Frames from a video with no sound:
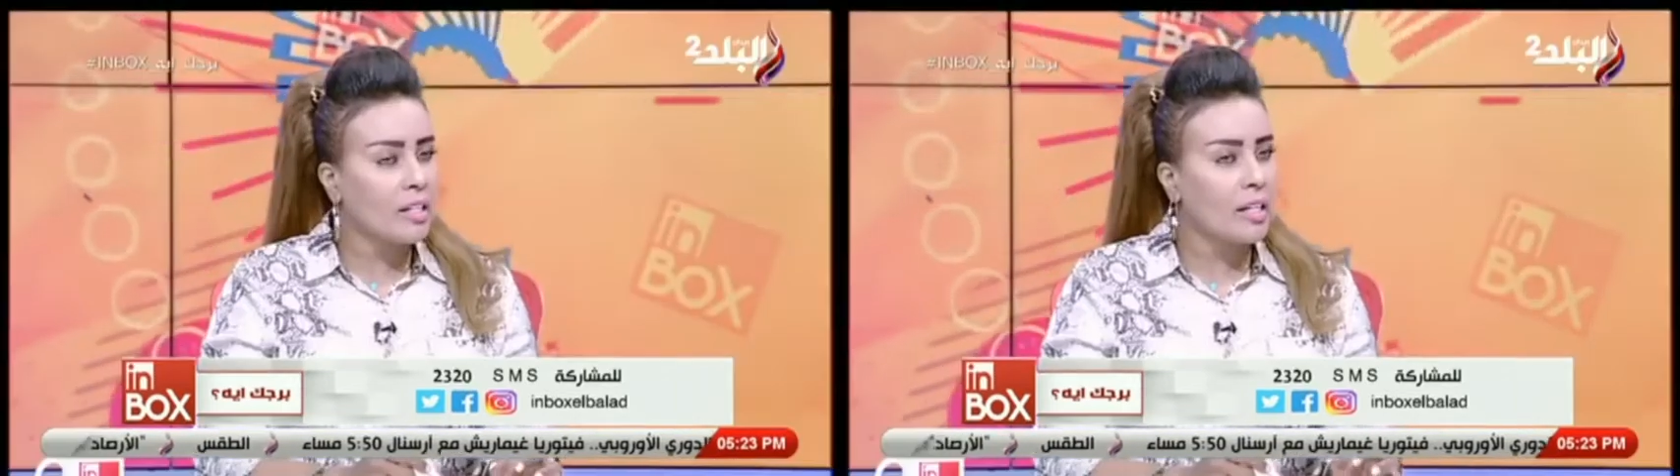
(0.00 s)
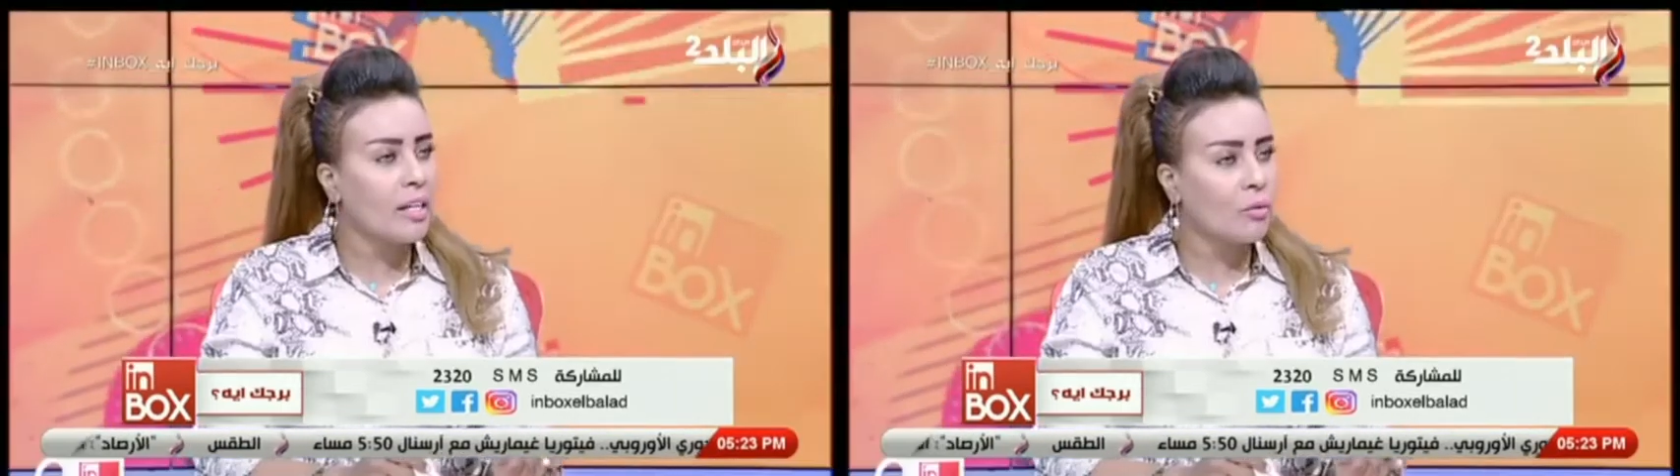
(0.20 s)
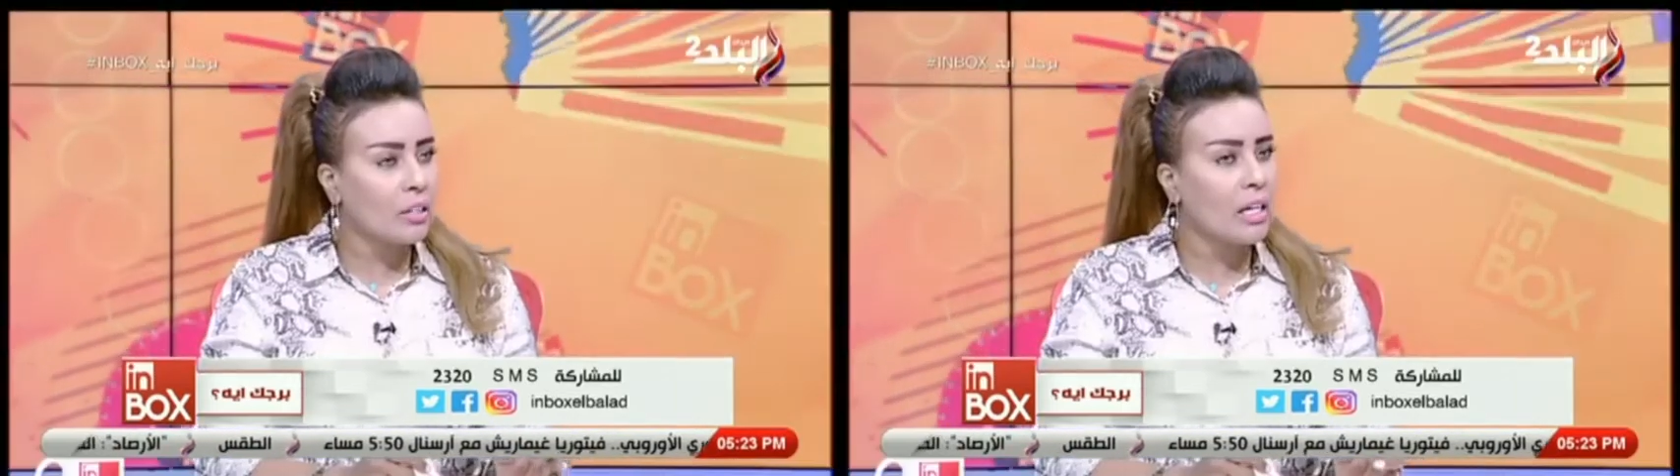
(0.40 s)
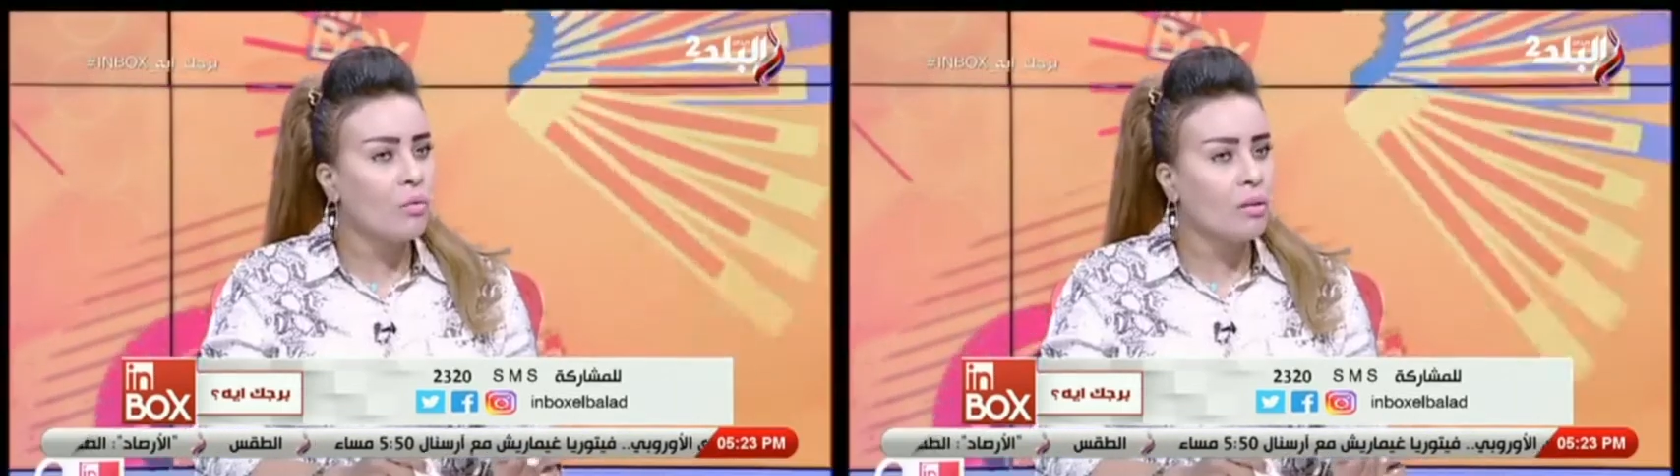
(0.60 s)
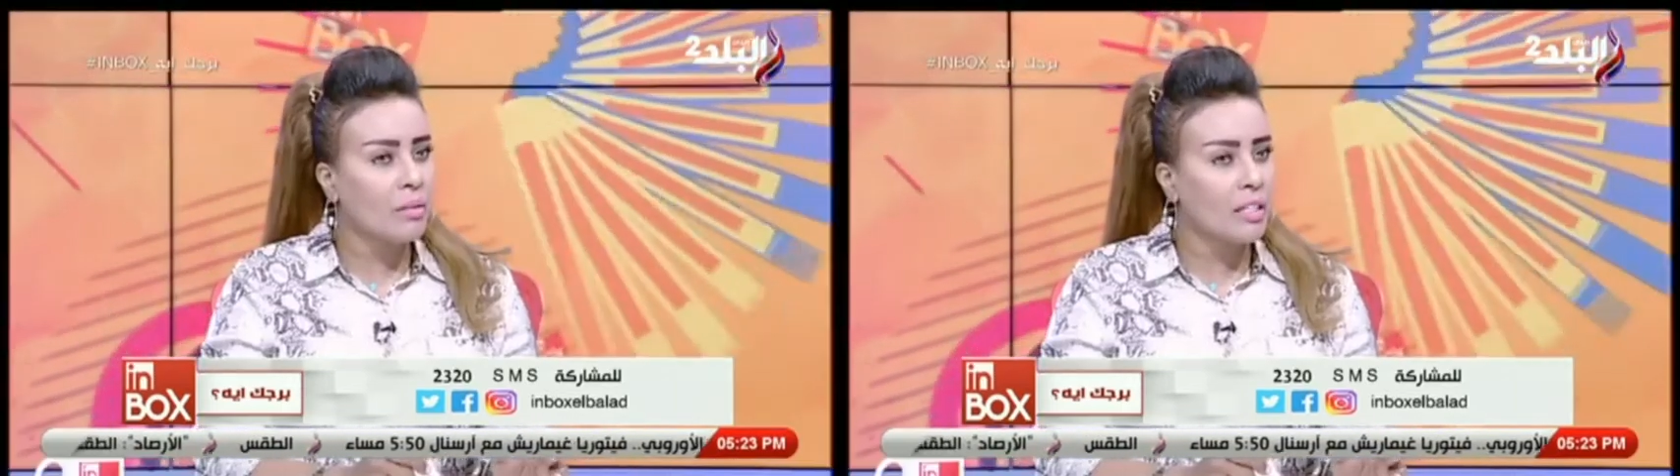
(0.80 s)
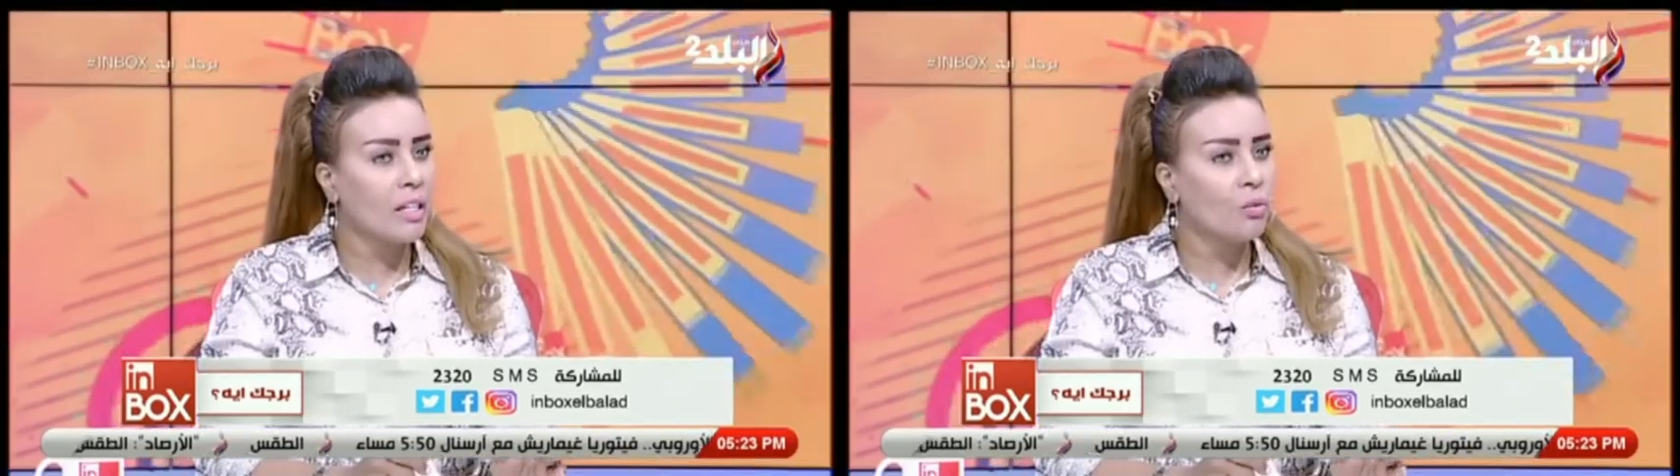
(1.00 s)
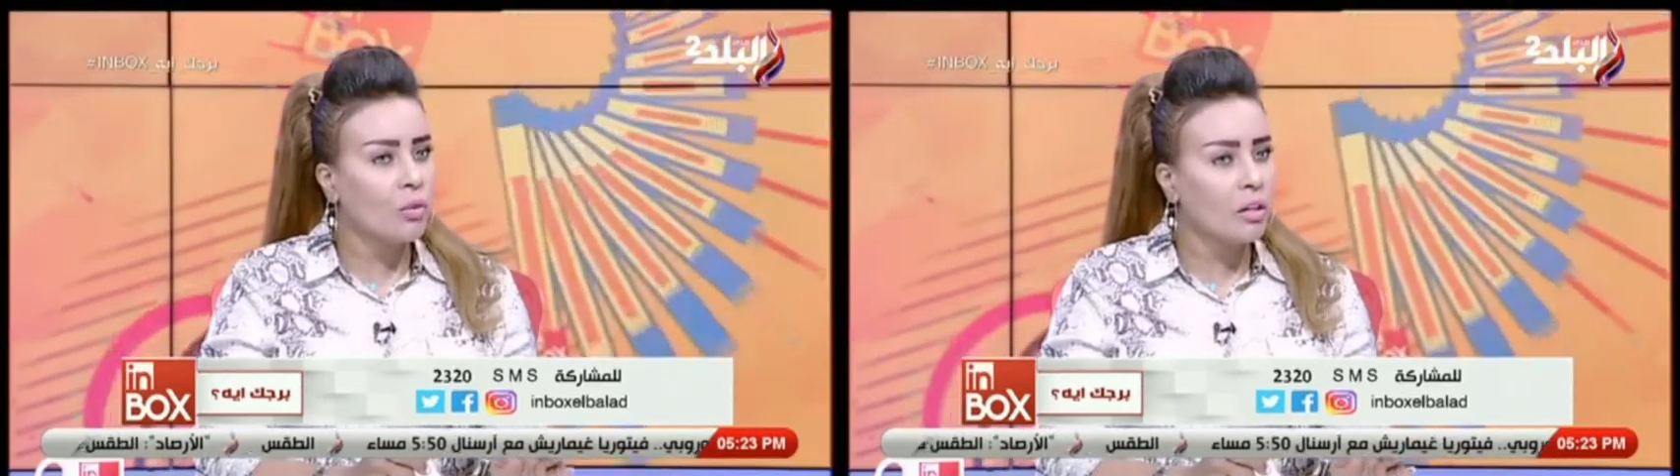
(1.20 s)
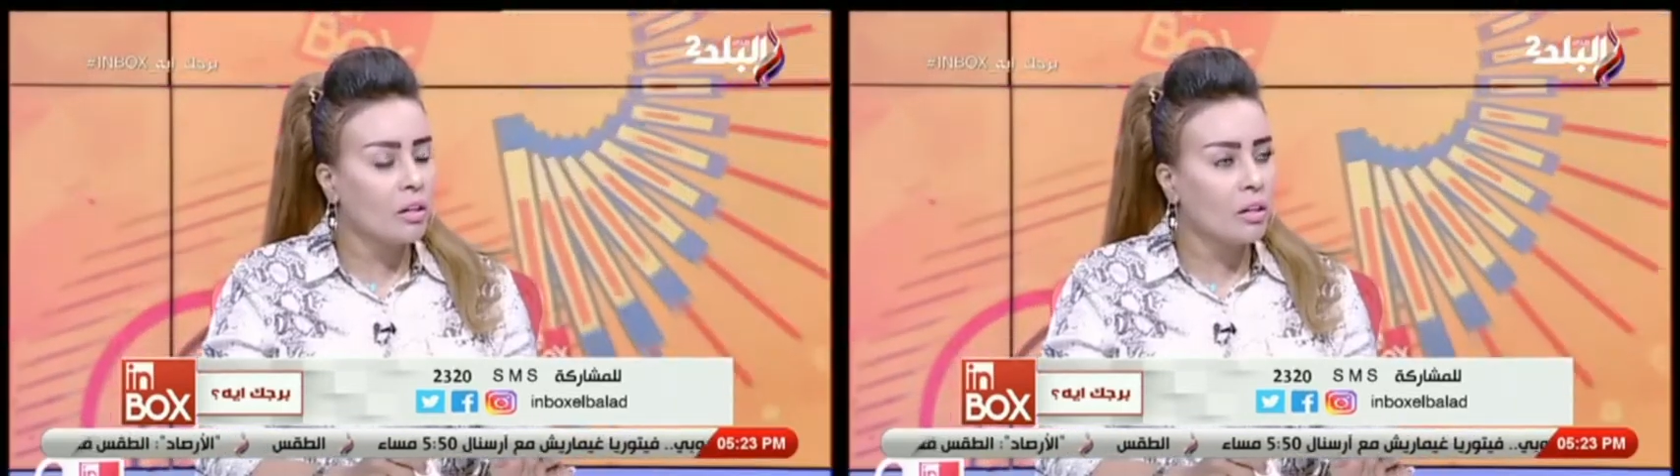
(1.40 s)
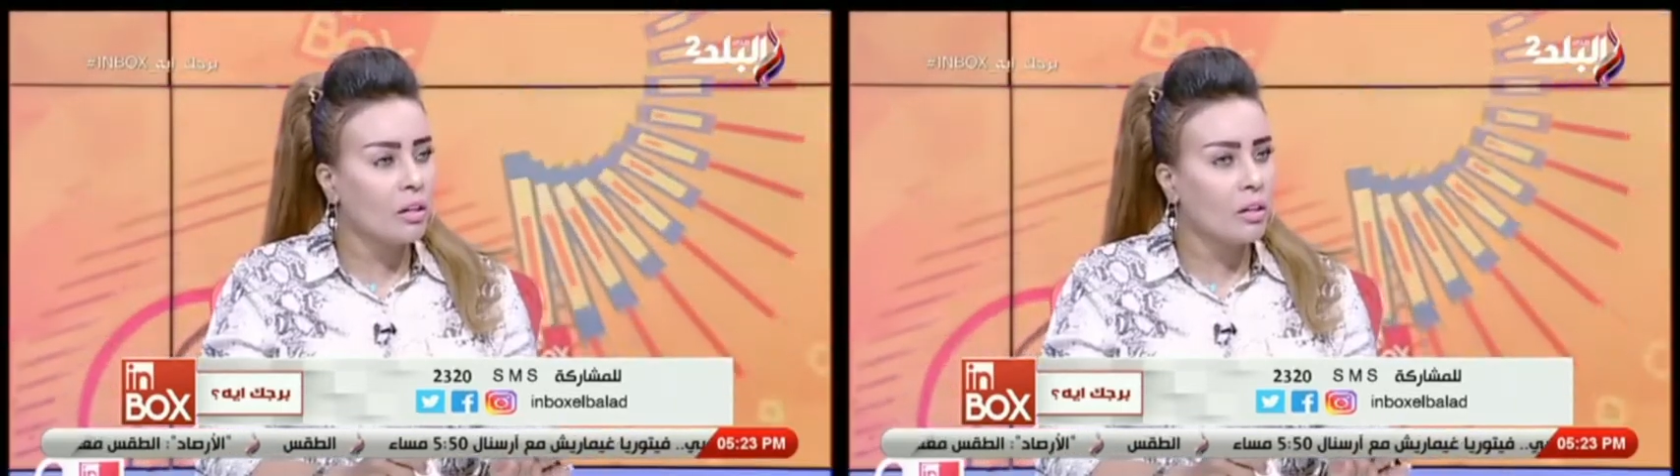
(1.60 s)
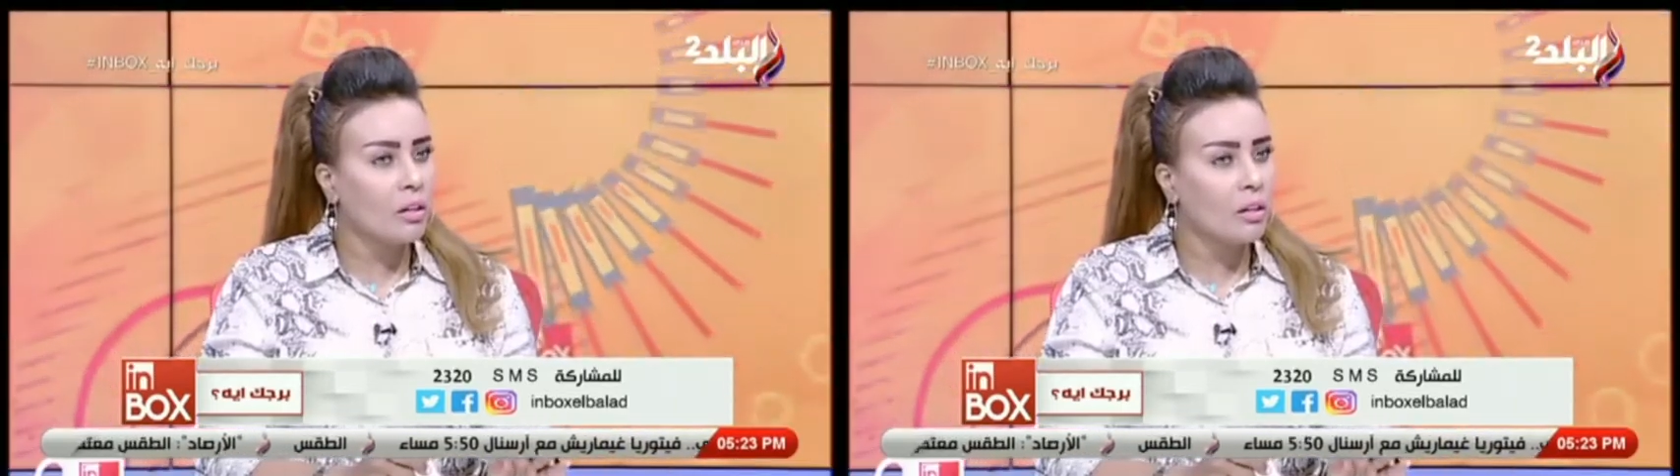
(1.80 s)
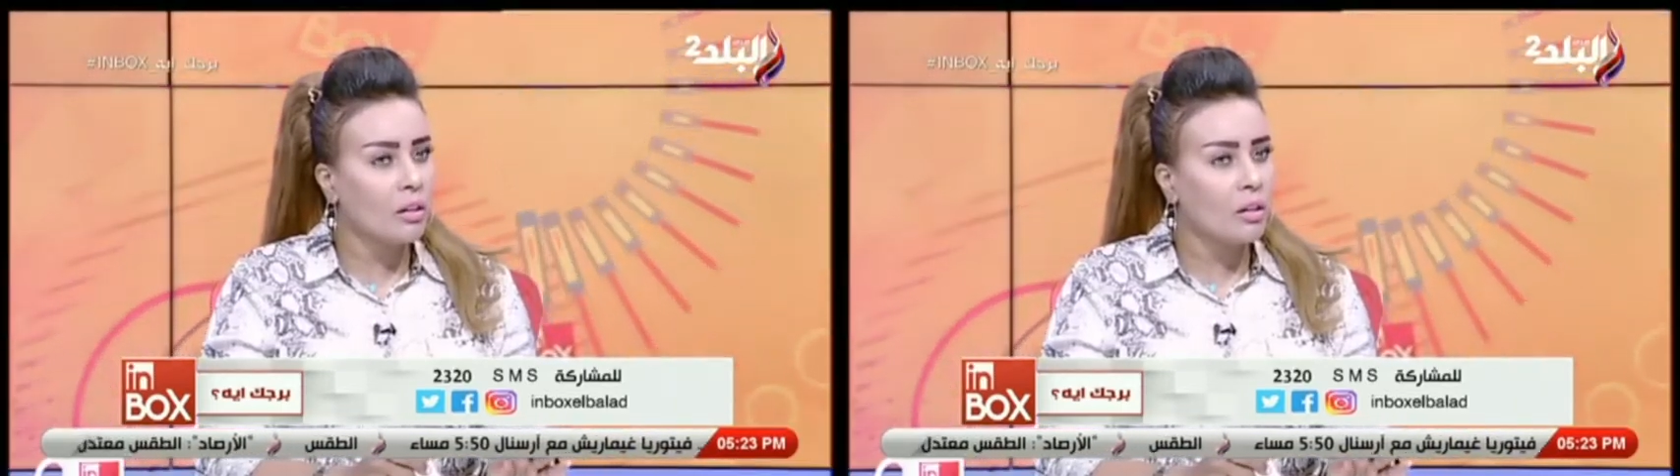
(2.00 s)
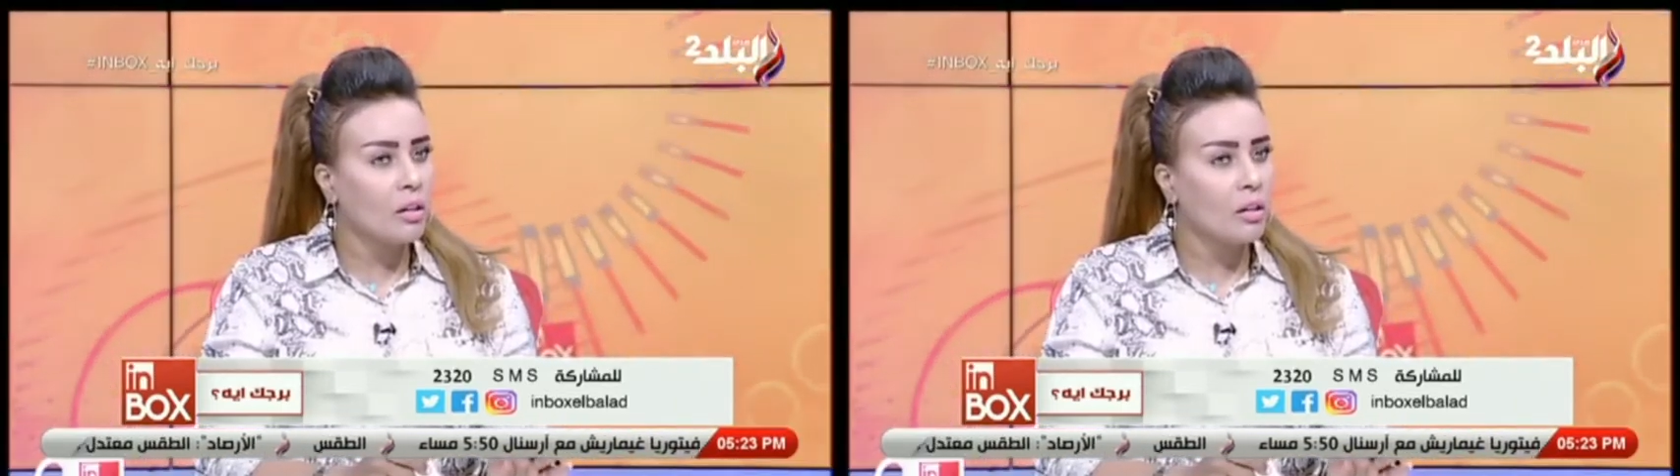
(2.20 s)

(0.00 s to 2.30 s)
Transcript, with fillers: زي الجوزاء والميزان وال هو